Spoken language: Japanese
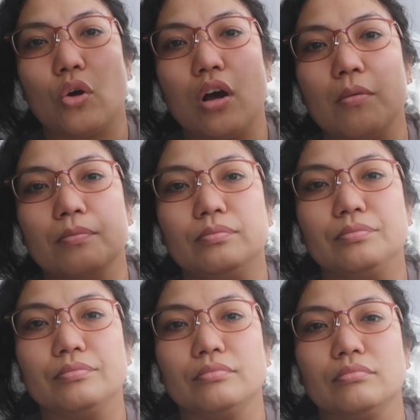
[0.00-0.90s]
これはパ
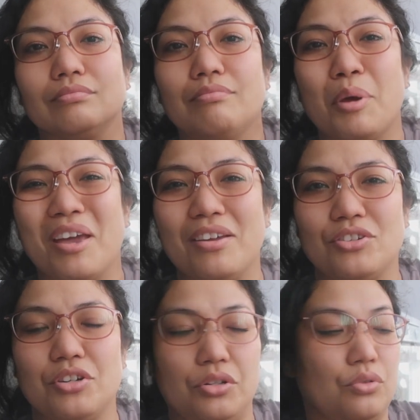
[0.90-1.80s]

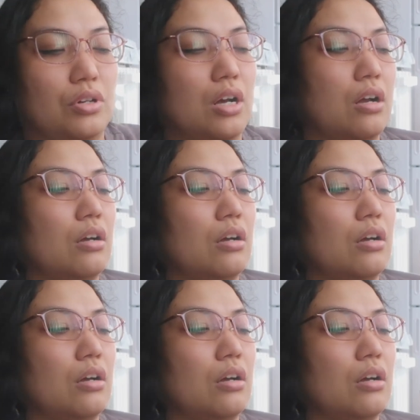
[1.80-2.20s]
ンチの